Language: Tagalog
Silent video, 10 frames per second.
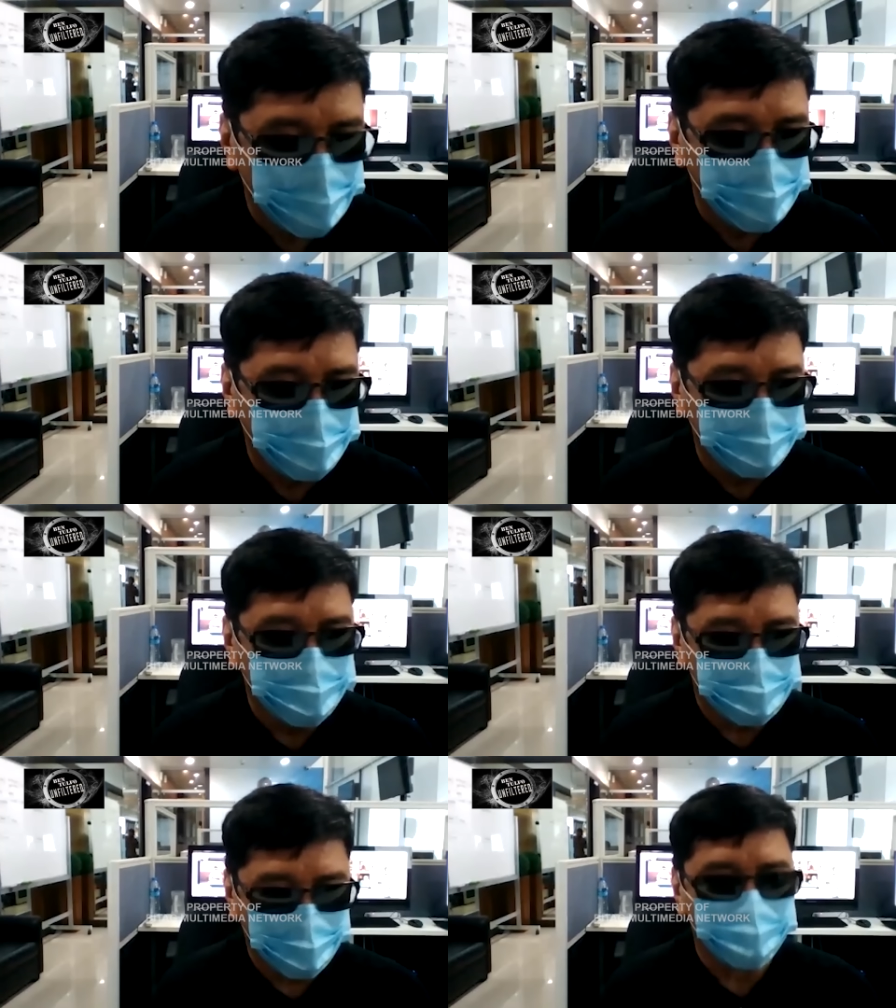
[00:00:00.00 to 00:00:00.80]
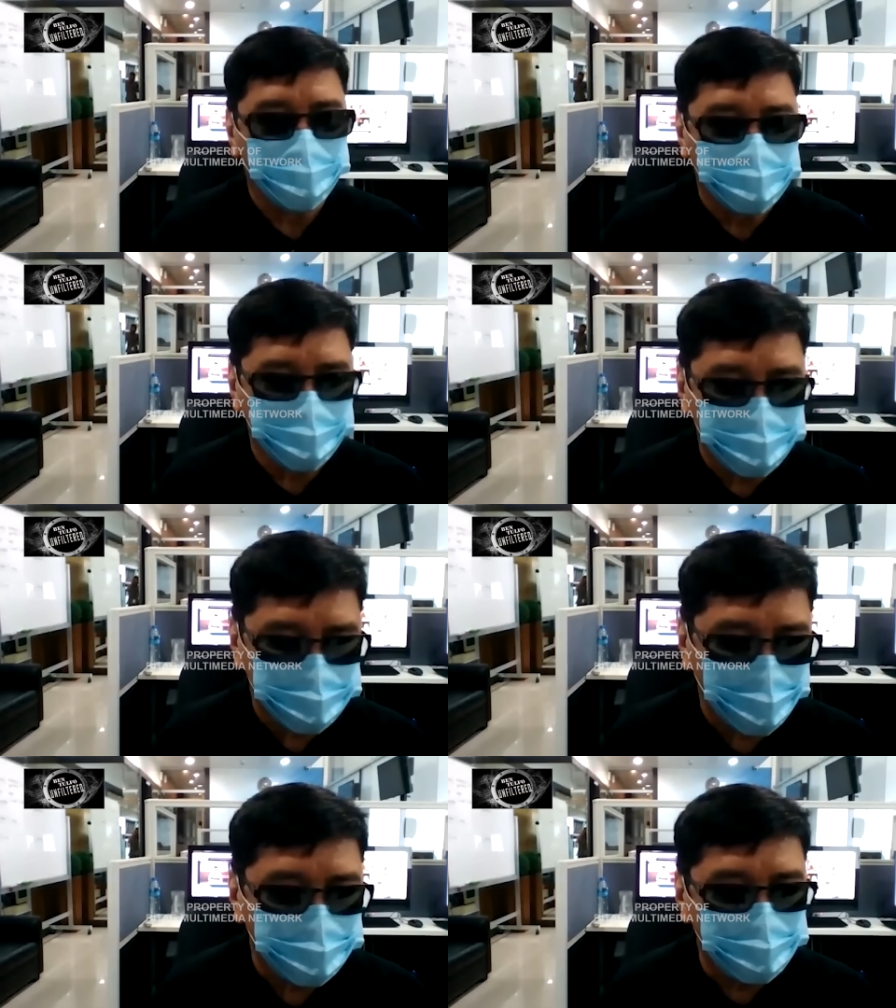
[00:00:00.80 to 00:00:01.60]
Arnold habang
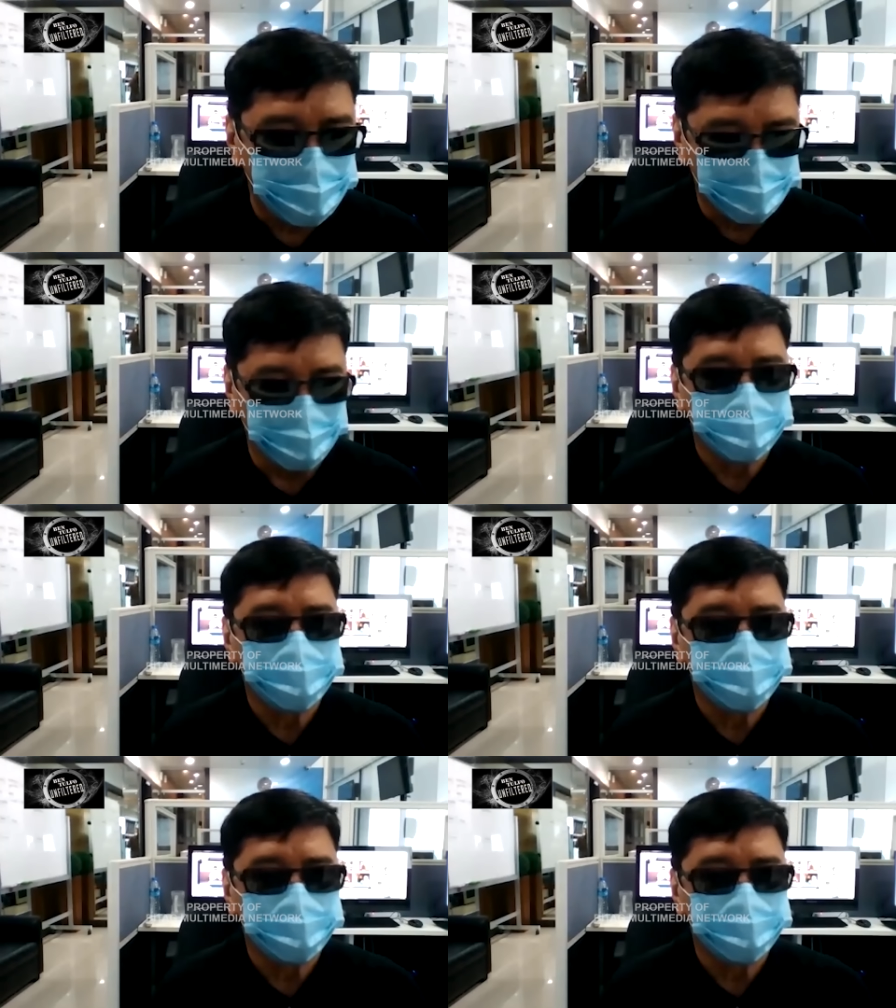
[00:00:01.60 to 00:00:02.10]
sinasabi mo to.